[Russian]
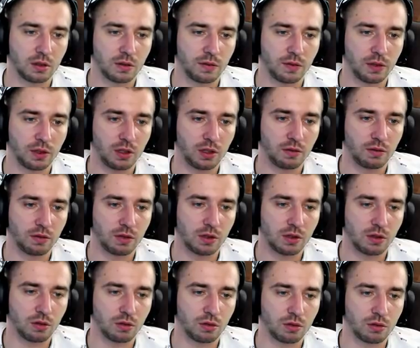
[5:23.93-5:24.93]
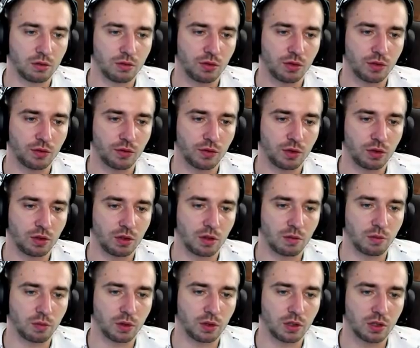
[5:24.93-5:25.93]
активности, то лучше все-таки
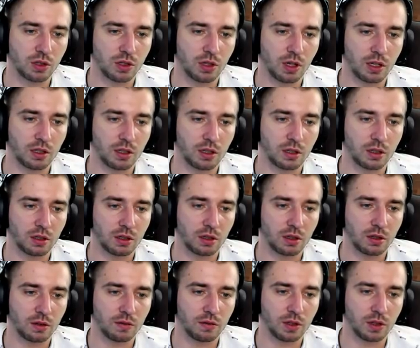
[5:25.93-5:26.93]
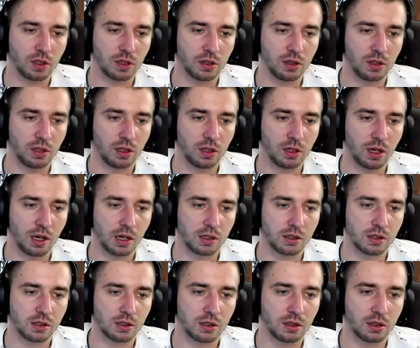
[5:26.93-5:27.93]
подождать выходных
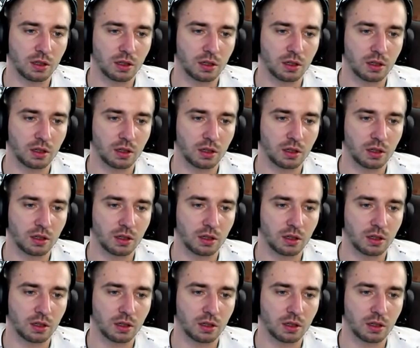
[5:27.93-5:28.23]
акций,